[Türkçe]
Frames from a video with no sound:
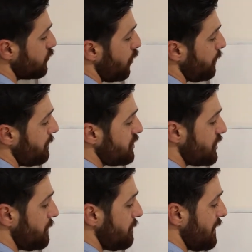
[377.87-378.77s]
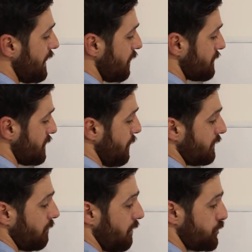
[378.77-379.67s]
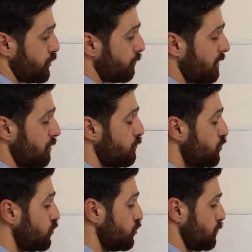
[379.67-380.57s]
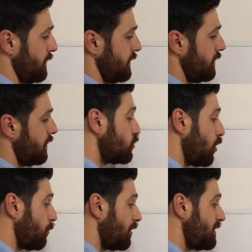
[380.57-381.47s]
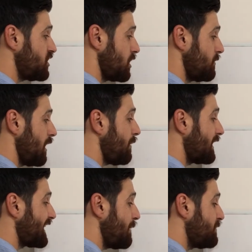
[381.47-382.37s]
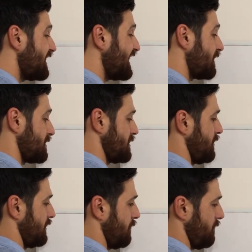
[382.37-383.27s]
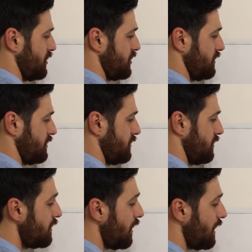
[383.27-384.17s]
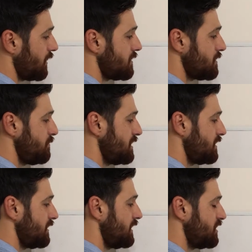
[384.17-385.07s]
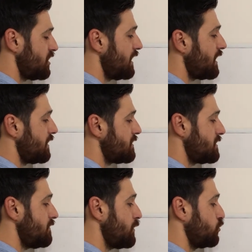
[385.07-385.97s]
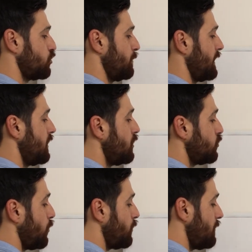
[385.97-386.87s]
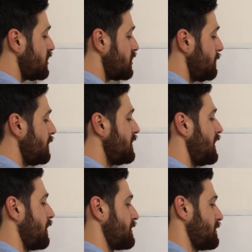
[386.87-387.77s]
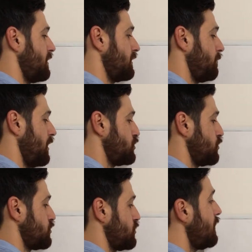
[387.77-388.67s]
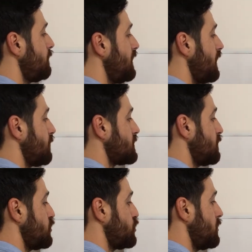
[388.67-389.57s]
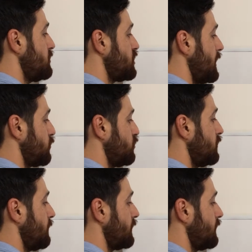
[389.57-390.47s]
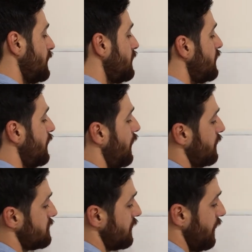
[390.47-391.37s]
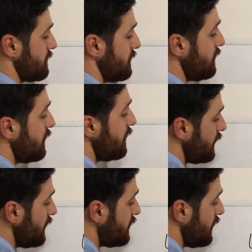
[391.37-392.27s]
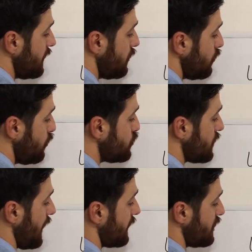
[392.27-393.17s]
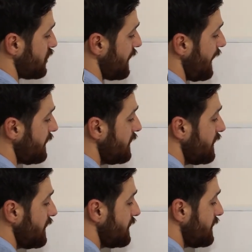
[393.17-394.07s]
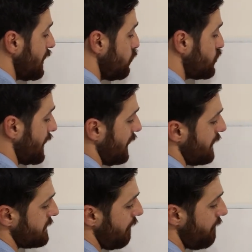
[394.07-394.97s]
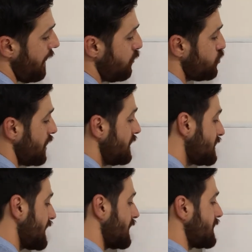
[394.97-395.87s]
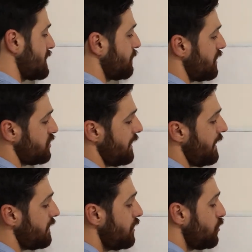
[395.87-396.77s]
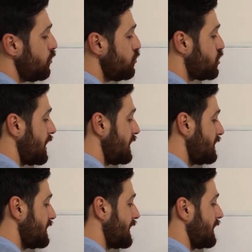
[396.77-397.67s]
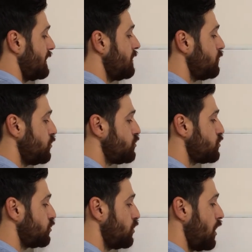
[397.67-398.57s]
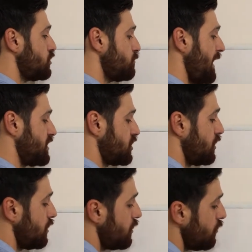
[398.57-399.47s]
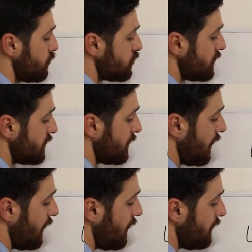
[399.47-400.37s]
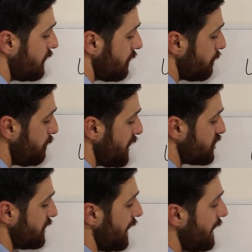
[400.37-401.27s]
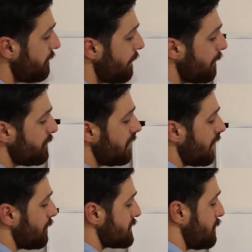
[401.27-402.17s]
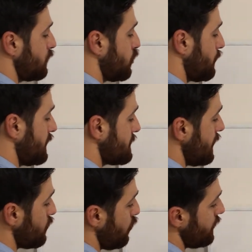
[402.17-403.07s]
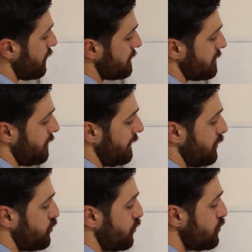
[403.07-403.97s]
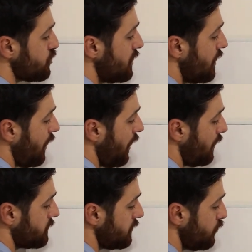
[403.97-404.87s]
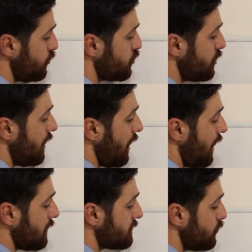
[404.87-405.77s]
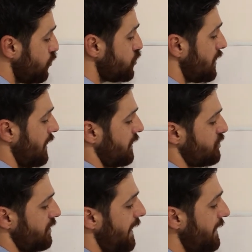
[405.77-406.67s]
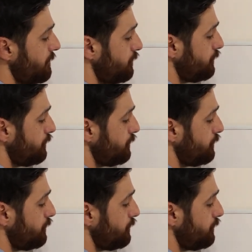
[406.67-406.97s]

Toplama işlemini birler basamağından başladık. Bakın bunu unutmayın. Toplama işlemi yaparken birler basamağından başlanır aklınızın bir yerinde iyice yer edinsin ve unutmayın. Toplama işlemine birler basamağından başlıyoruz. Birler basamağına şöyle bir işaret koyalım hatta aklınıza kalsın. 2, 3 daha kaç eder? 2'ye 3 eklersem veya 3'e 2 eklersem kaç eder? 3'e 2 ekledim. 3, 4, 5. 3, 2 daha 5 eder. Birler basamağını topladıysak onlar basamağına geçiyoruz. 6, 3. 6, 3 daha kaç eder?